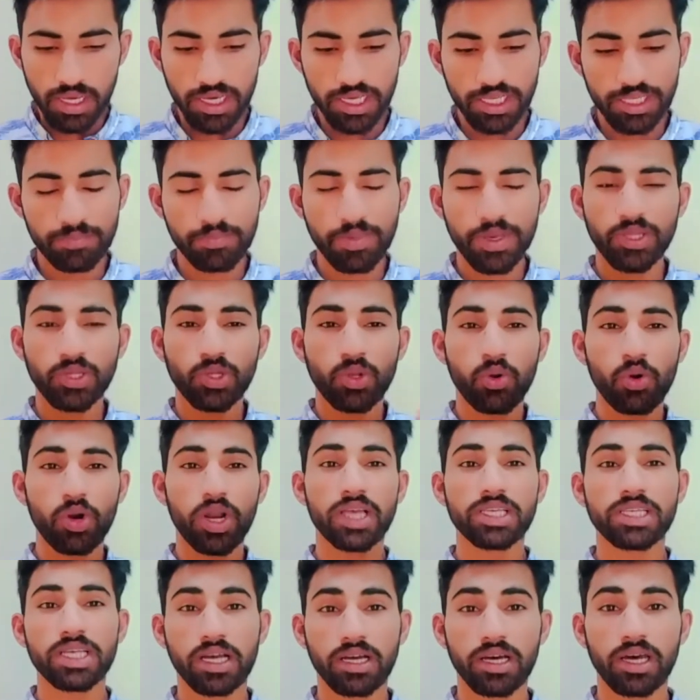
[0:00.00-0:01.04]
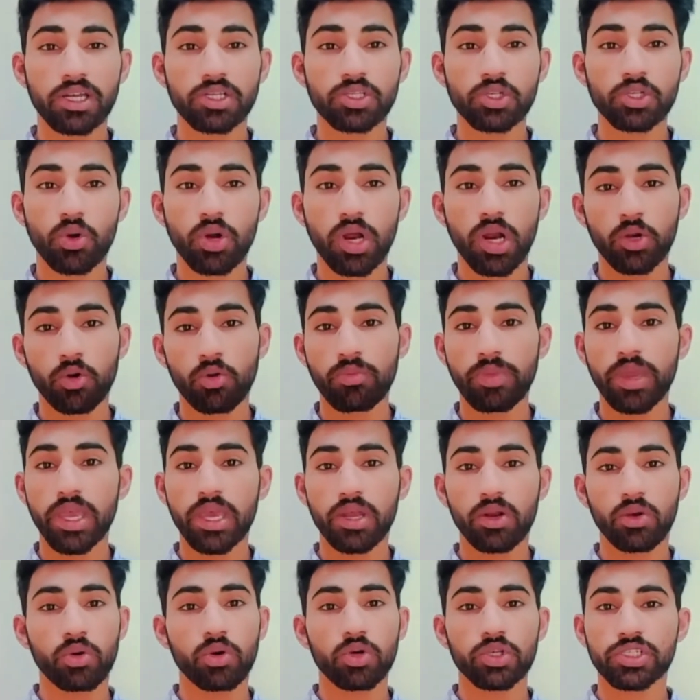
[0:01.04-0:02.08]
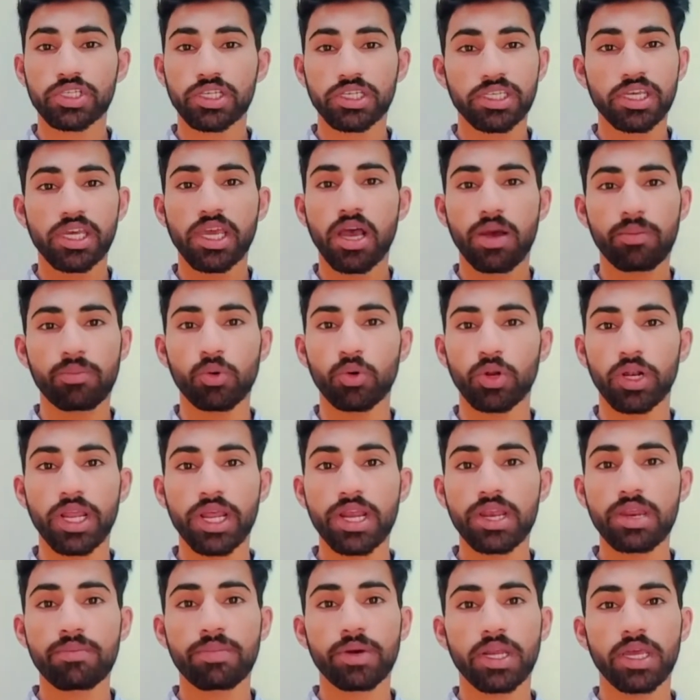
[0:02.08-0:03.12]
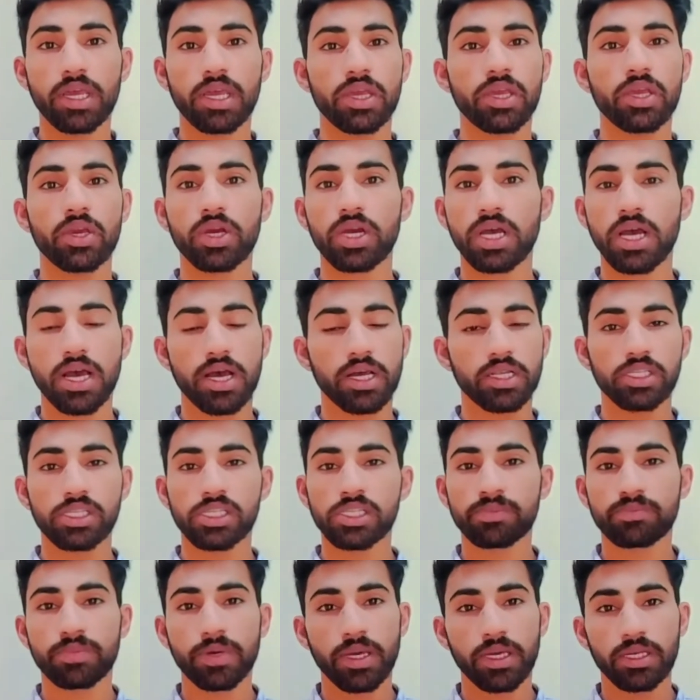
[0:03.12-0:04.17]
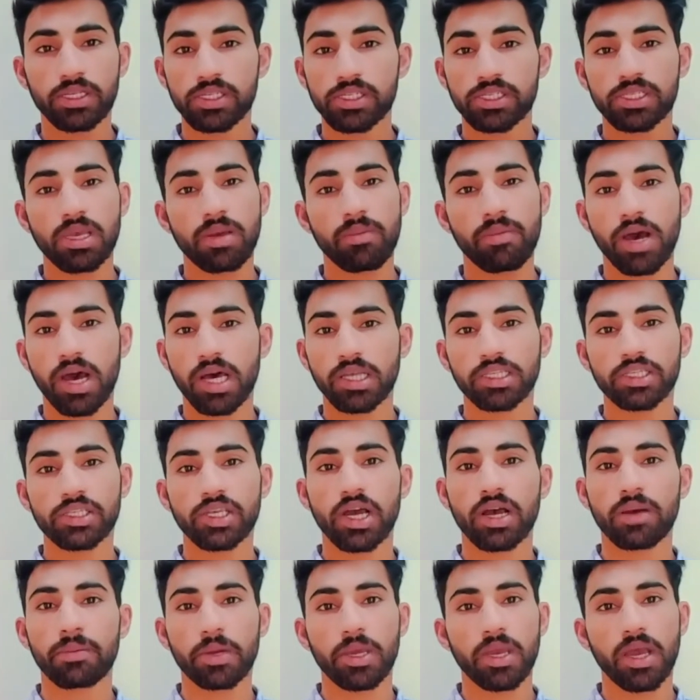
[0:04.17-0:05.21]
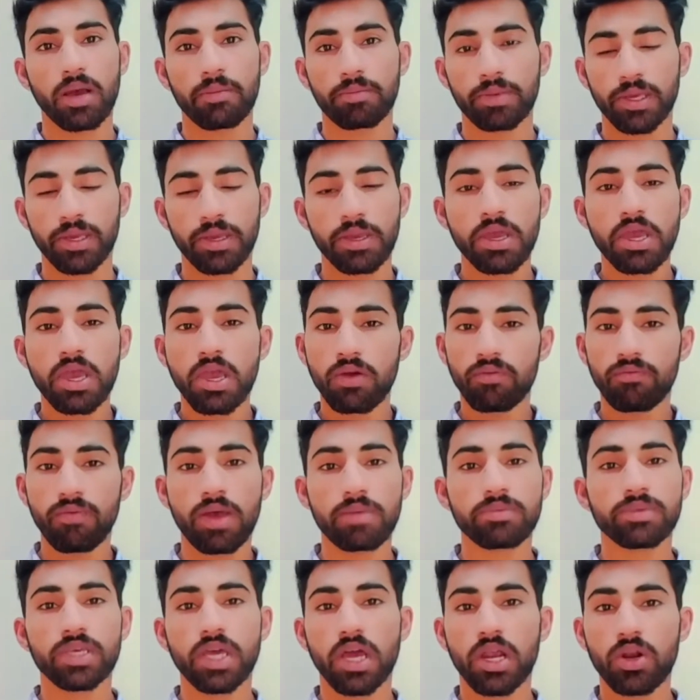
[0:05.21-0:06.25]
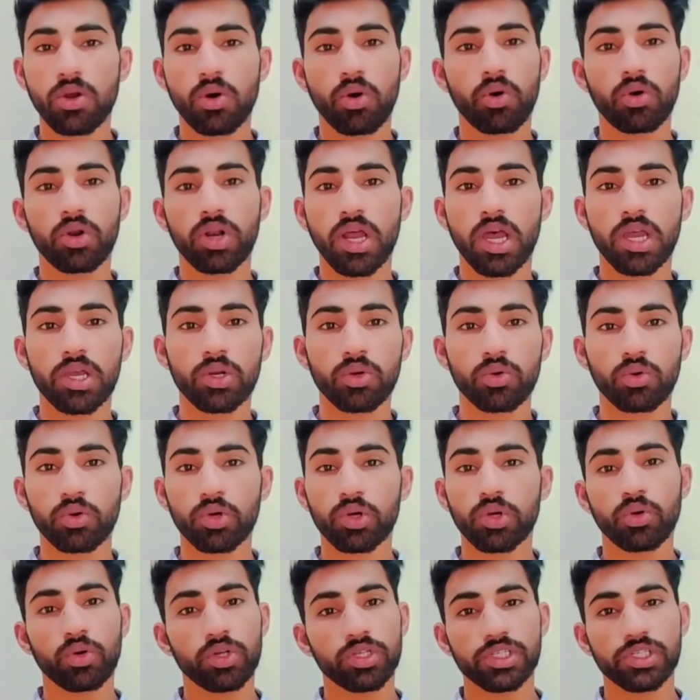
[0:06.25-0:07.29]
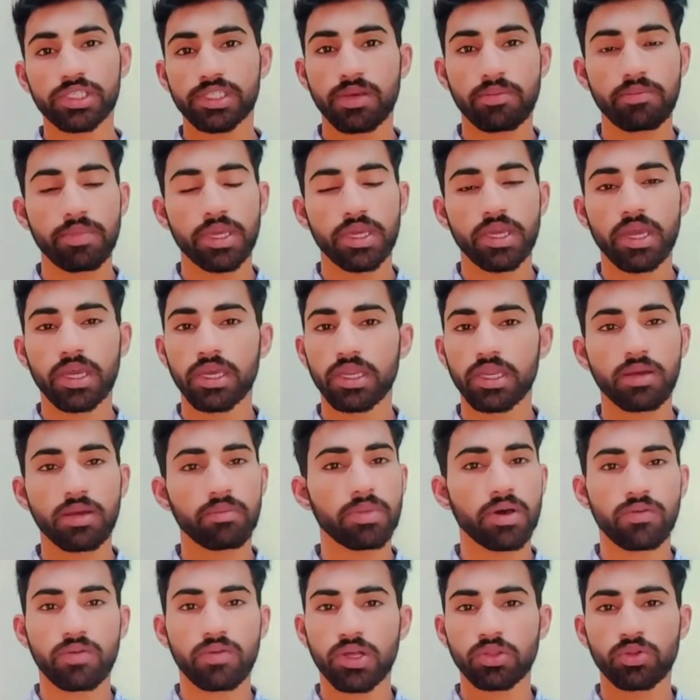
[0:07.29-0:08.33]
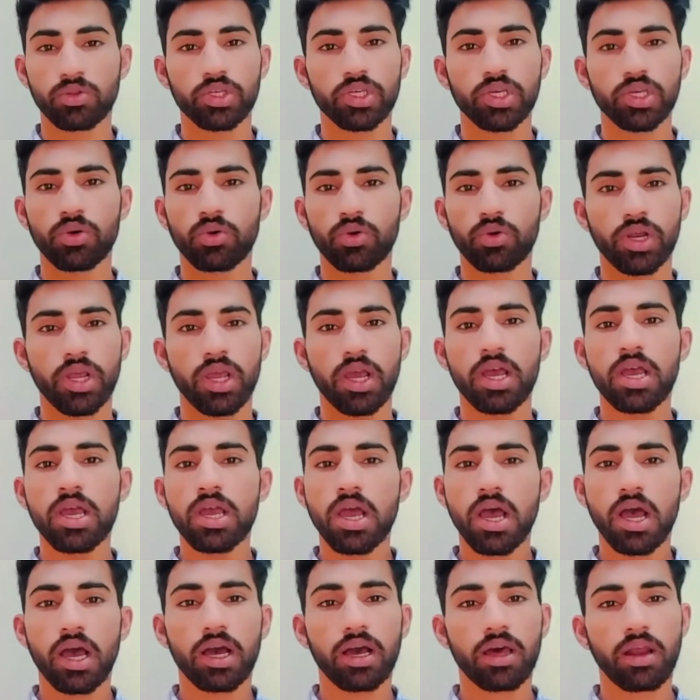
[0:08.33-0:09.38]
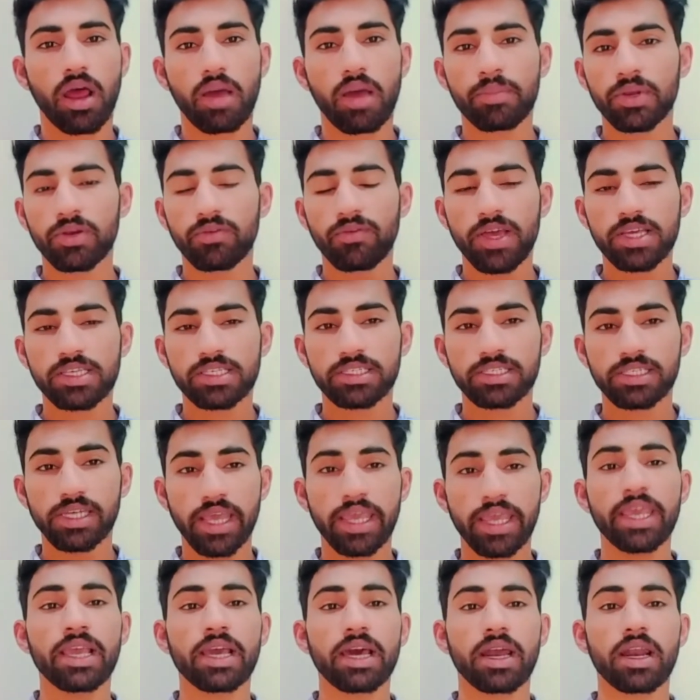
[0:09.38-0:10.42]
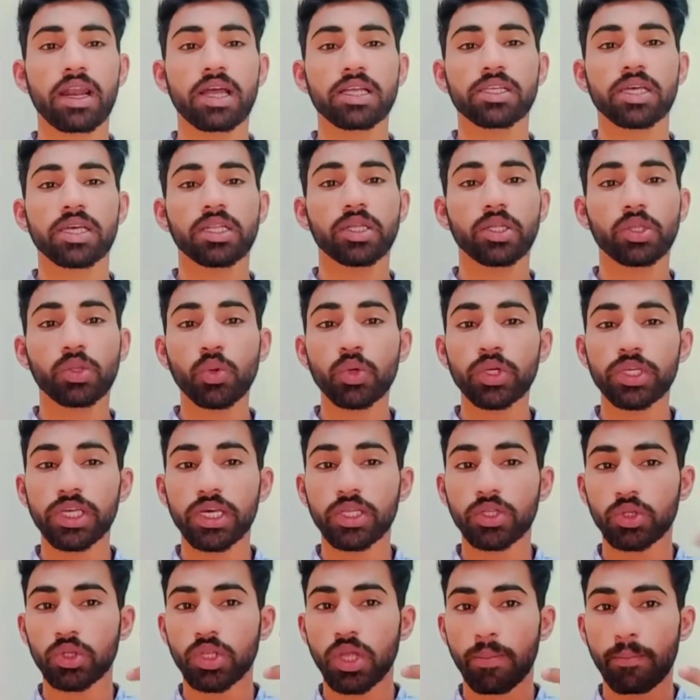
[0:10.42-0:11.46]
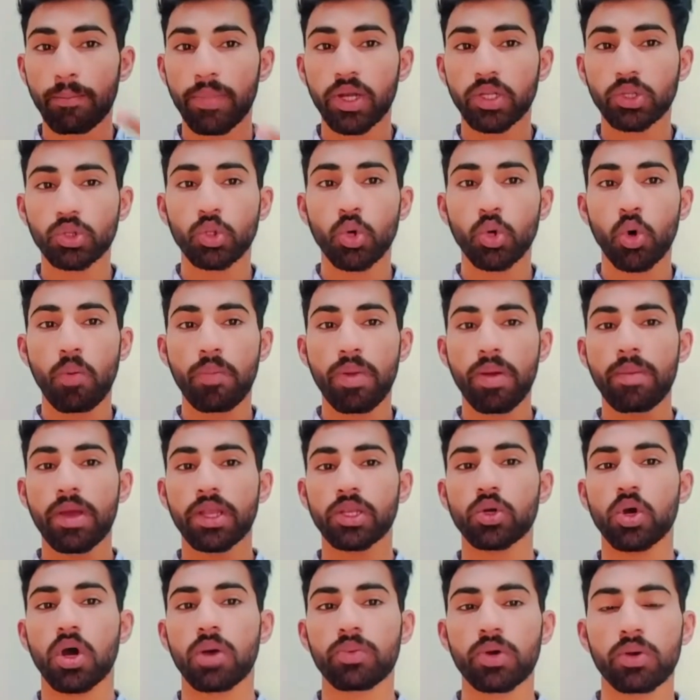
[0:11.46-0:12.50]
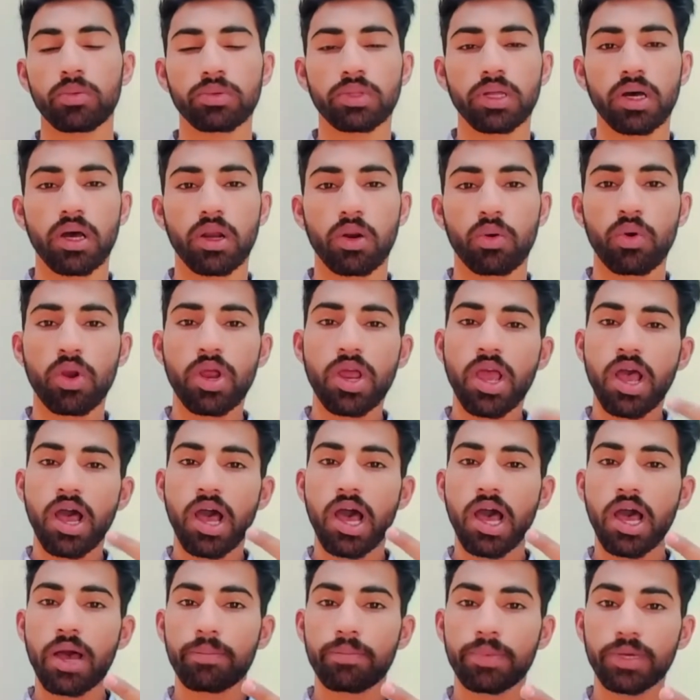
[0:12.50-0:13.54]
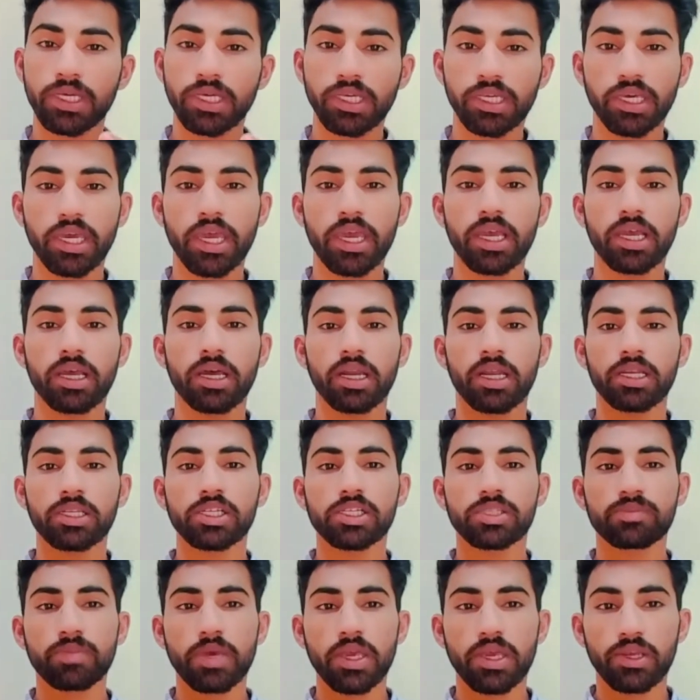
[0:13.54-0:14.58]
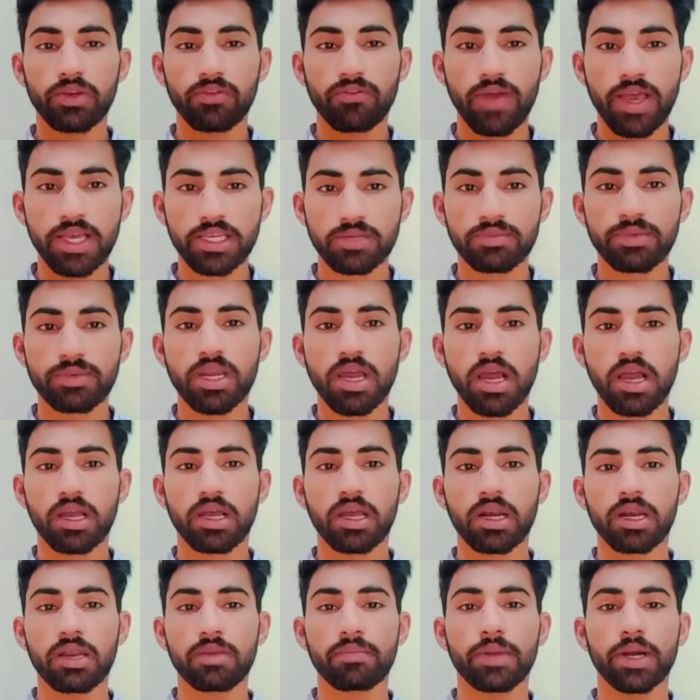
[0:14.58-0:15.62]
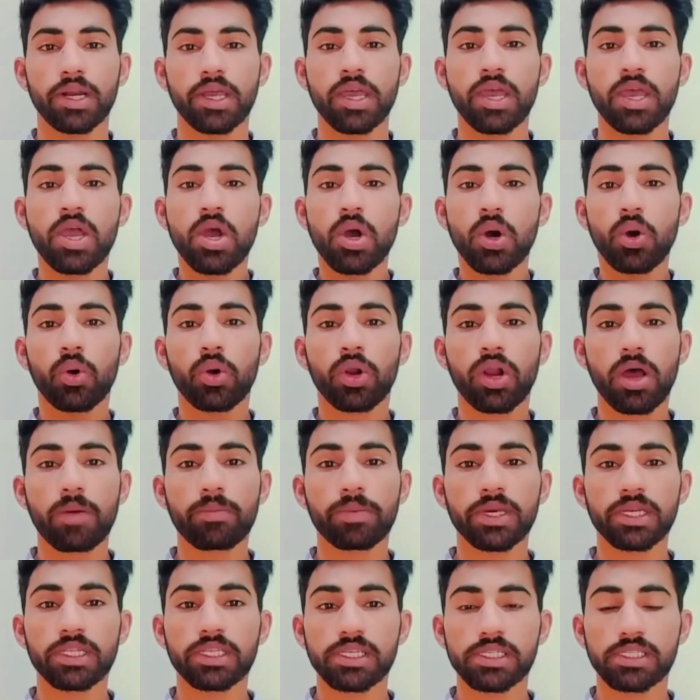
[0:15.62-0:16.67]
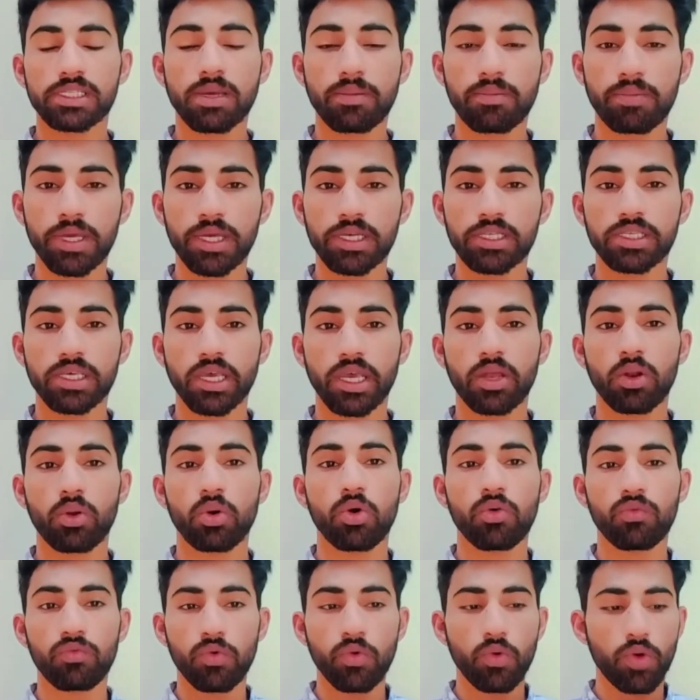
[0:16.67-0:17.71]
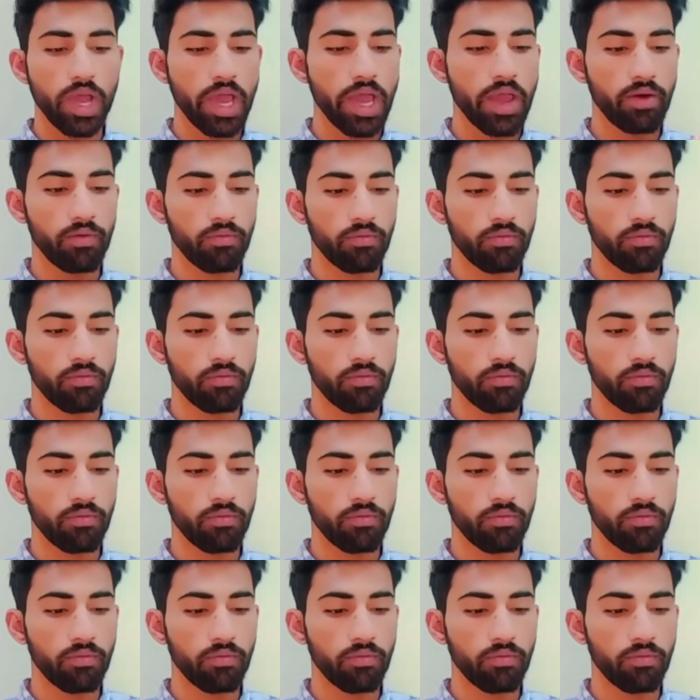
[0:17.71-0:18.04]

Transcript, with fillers: इस पर थोड़ा सा खर्चा होगा डोमेन होस्टिंग ये आपको लेनी पड़ेगी जिस पे जिसके बाद ही आपके आपकी वेबसाइट ऑनलाइन होगी और चीज़ें बिकेंगी नंबर वन तो ये हो गया अगर आप इन्वेस्ट नहीं करना चाहते तो ये नंबर दो पे मैं जो आपको बता रहा हूँ आप ये करें जिसमें इन्वेस्ट भी ना करनी पड़े और आपकी चीज़ें भी सेल हों वो है